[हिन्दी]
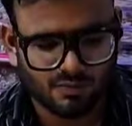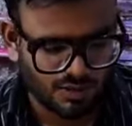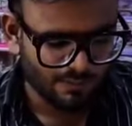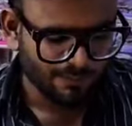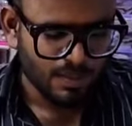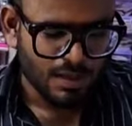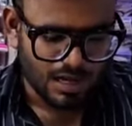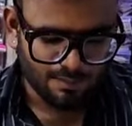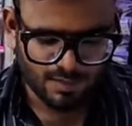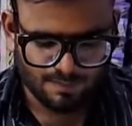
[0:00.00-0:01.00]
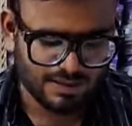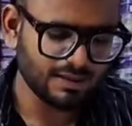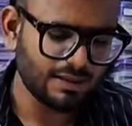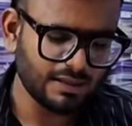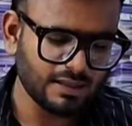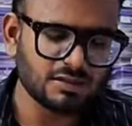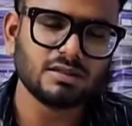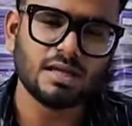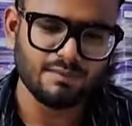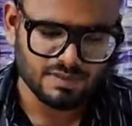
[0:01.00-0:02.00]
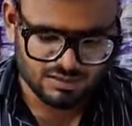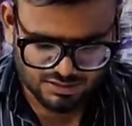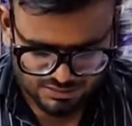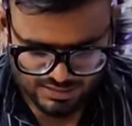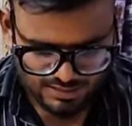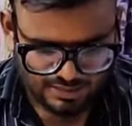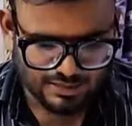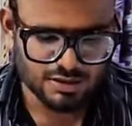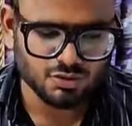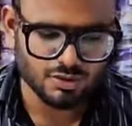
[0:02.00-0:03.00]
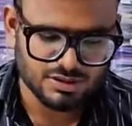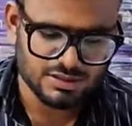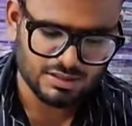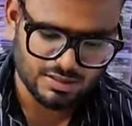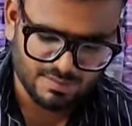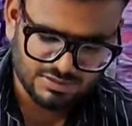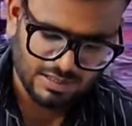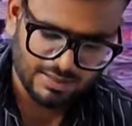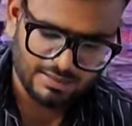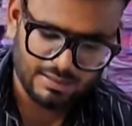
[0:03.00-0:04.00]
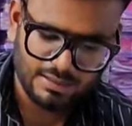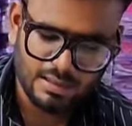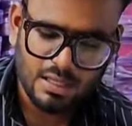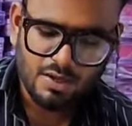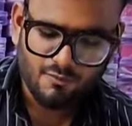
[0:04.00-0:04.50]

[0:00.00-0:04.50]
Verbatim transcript: दिखाऊंगा आपका मन करेगा एक नया बिजनेस स्टार्ट करने का छोटी सी इनकम स्टार्ट करने का